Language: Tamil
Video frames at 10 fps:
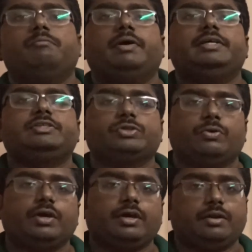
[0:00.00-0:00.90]
பை
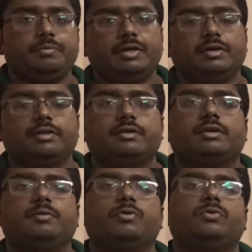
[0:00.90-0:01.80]
ஸ்கொயர் அப்படிங்கிறது
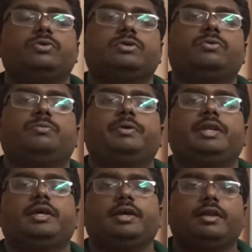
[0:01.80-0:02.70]
நம்ம கொடுத்துக்கு ஒரு
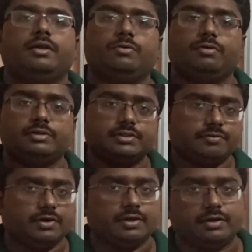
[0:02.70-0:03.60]
பெரிய ஏரியா இருக்குது ஒரு
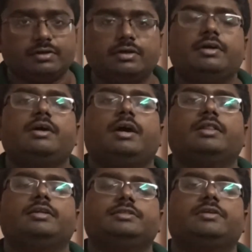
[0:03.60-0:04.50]
ரிசர்வாயர் இருக்குது
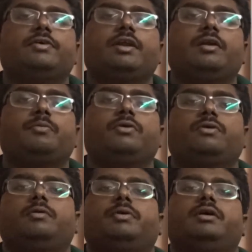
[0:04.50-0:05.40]
அந்த ரிசர்வாயர் என்ன
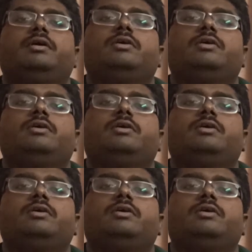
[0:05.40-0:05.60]
பண்ணுவோம் நம்ம